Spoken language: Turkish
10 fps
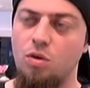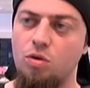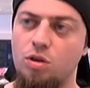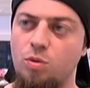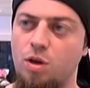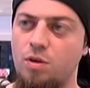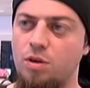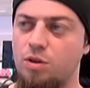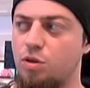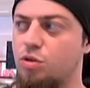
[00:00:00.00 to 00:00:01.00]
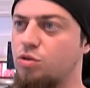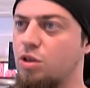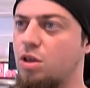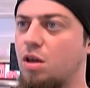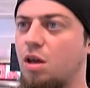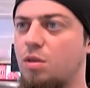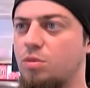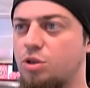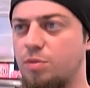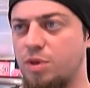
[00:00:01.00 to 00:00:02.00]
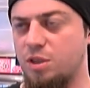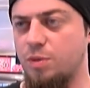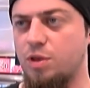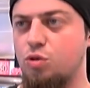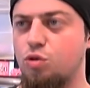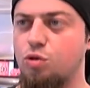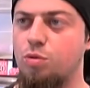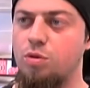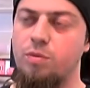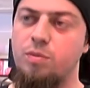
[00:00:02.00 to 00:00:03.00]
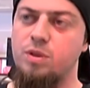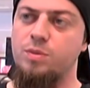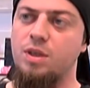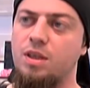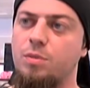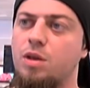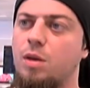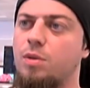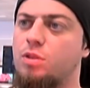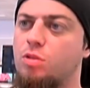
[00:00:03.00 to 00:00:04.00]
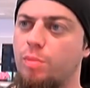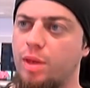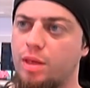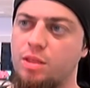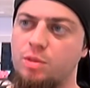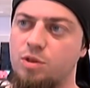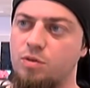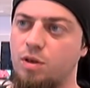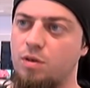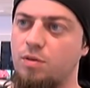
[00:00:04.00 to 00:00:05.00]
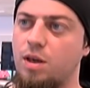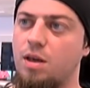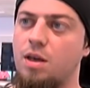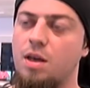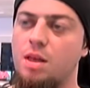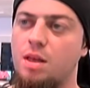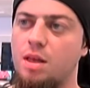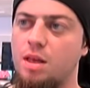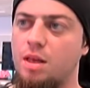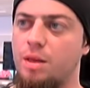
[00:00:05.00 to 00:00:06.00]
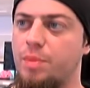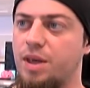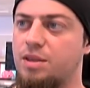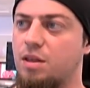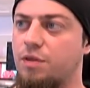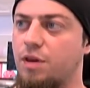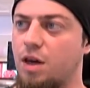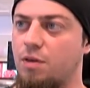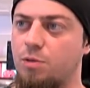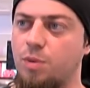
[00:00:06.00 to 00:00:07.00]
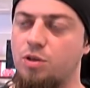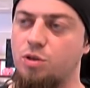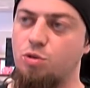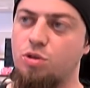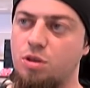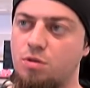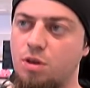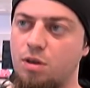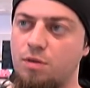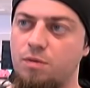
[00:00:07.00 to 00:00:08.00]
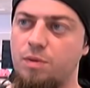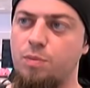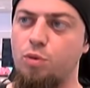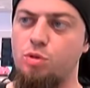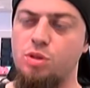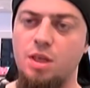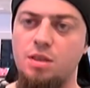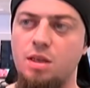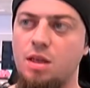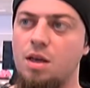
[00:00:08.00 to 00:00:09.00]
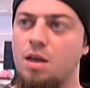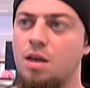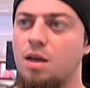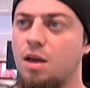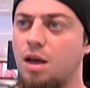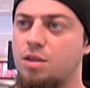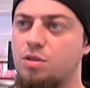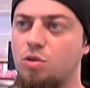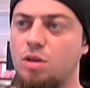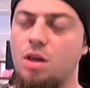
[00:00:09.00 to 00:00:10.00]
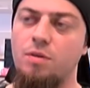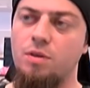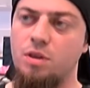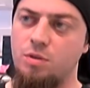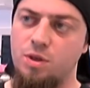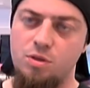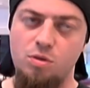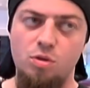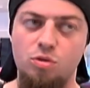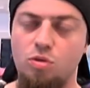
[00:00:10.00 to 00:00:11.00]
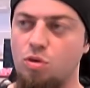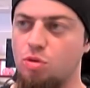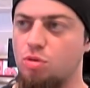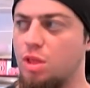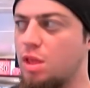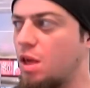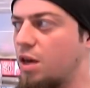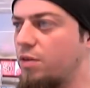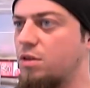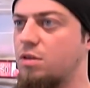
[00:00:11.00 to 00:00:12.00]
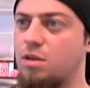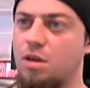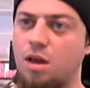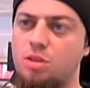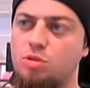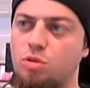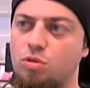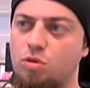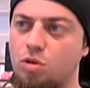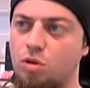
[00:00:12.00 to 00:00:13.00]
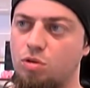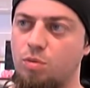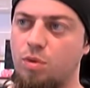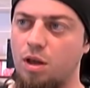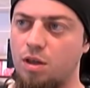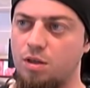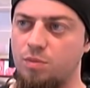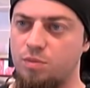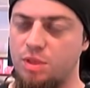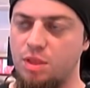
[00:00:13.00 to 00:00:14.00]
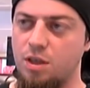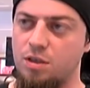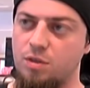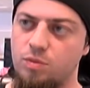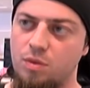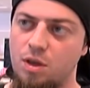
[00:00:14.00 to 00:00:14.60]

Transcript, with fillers: Orada bu hayvanı görünce almıştım beslemek için. Çünkü bizim zaten bir rehabilitasyon merkezimiz var ve e, 5 sınıfı hayvanat bahçe ruhsatı var. Ve bu yüzden de hasta olan hayvanları besliyoruz. O gün de hayvanın hasta olduğunu gördüm. Aldım, yıkadım